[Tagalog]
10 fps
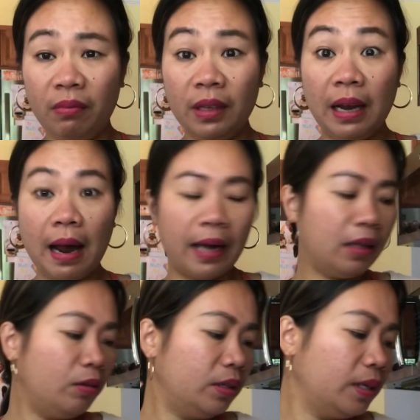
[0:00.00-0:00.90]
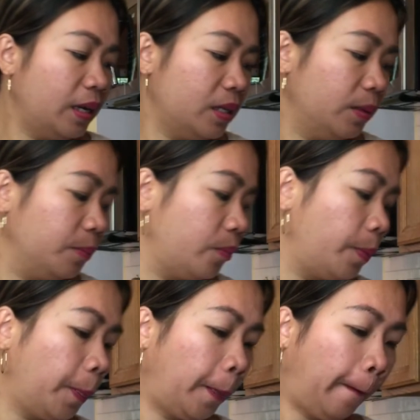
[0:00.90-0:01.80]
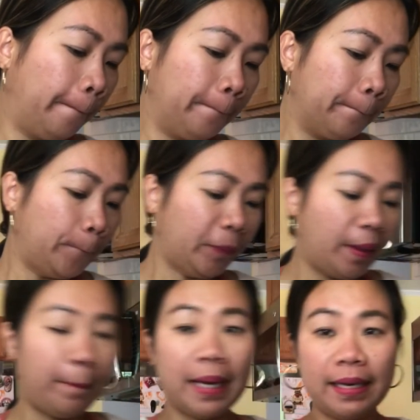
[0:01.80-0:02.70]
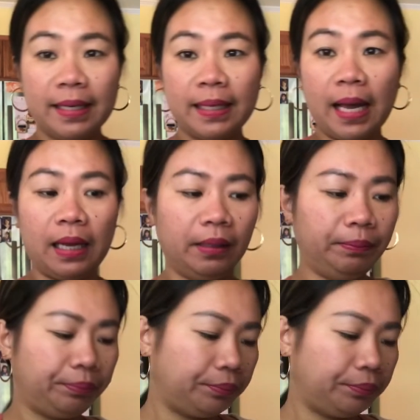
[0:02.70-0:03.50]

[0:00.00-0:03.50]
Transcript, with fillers: kalahati ko na guys. Para sa